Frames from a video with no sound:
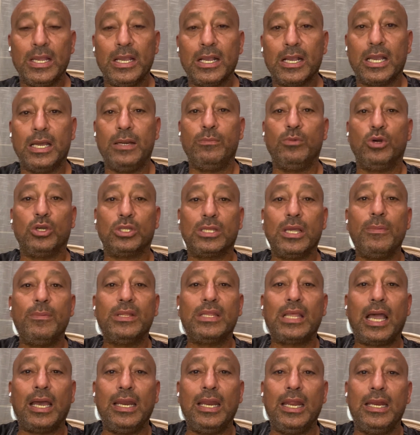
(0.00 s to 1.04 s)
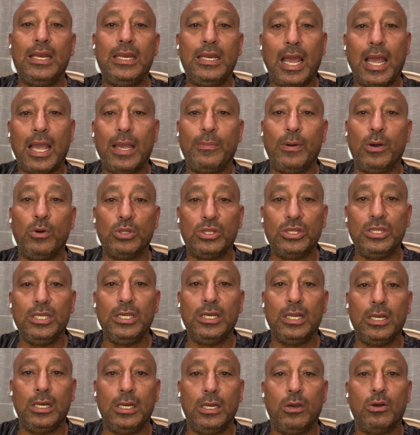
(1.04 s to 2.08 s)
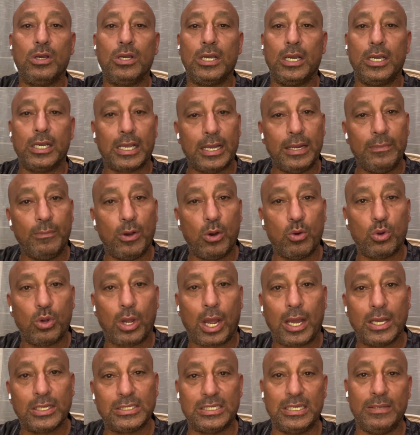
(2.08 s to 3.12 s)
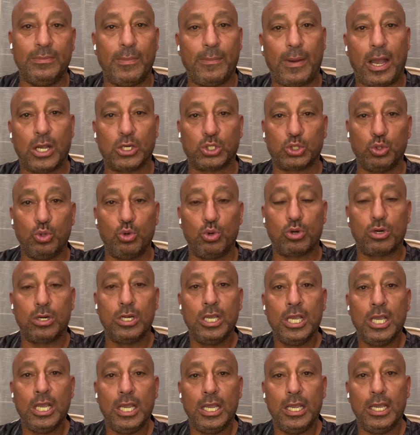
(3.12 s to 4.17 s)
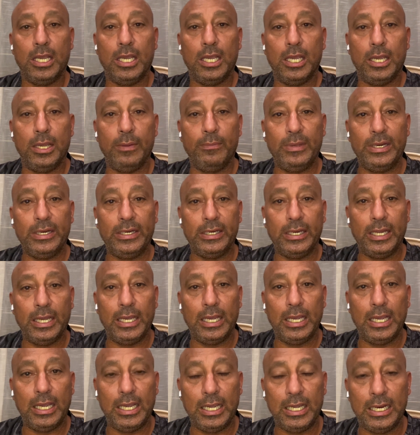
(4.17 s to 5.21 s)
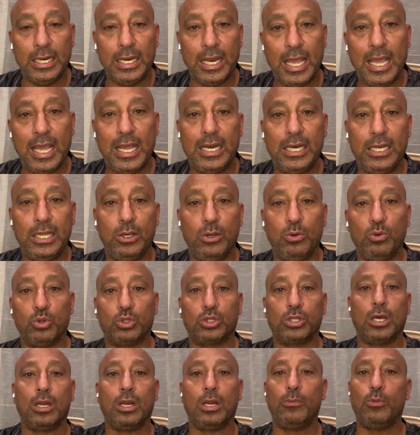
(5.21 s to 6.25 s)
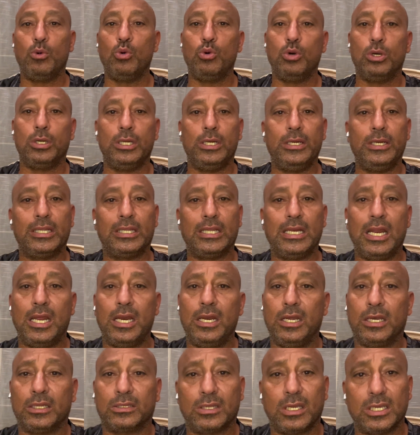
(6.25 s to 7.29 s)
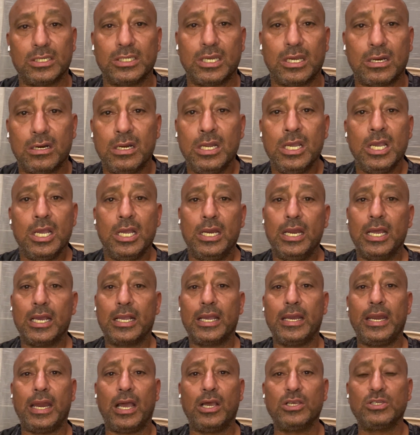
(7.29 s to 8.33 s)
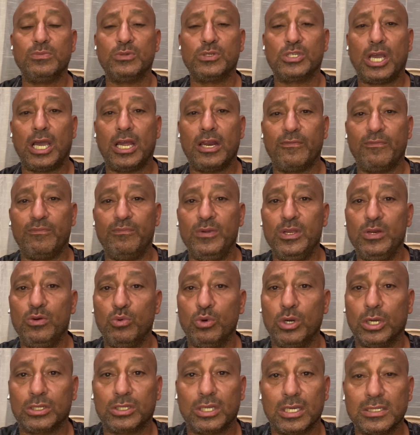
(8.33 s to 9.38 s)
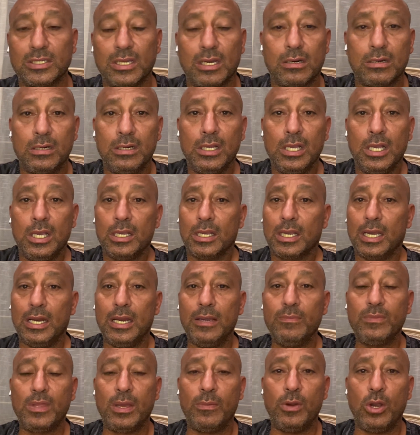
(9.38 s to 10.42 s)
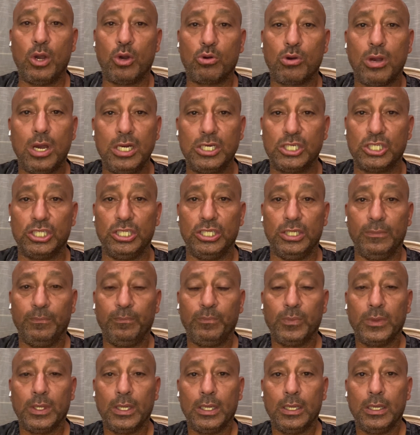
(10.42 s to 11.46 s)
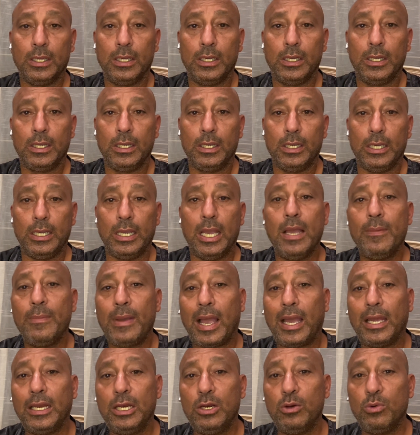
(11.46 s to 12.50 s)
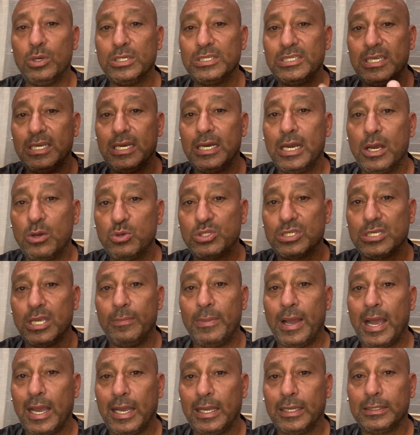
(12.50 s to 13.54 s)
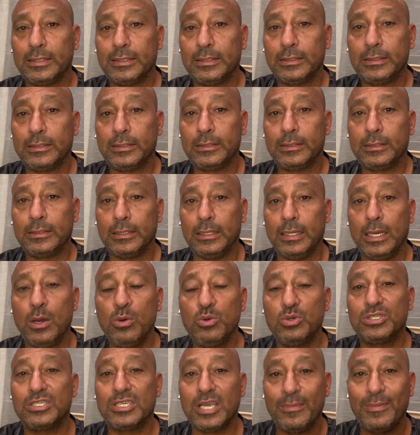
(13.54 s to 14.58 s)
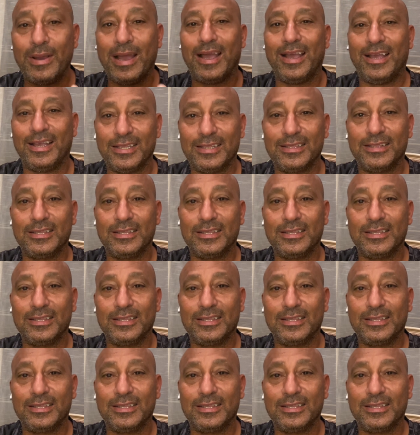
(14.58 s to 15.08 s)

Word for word: كان معتمد على اللاعب او اتنين اللي هو كان موجود عايز امام عاشور آه، من آه، الاهلي وطلبه النادي الاهلي اعتذر لا كان عايز مش عارف مين واعتذر الكلام ده ما يعقلش يا معالي الوزير لو سمحت لو سمحت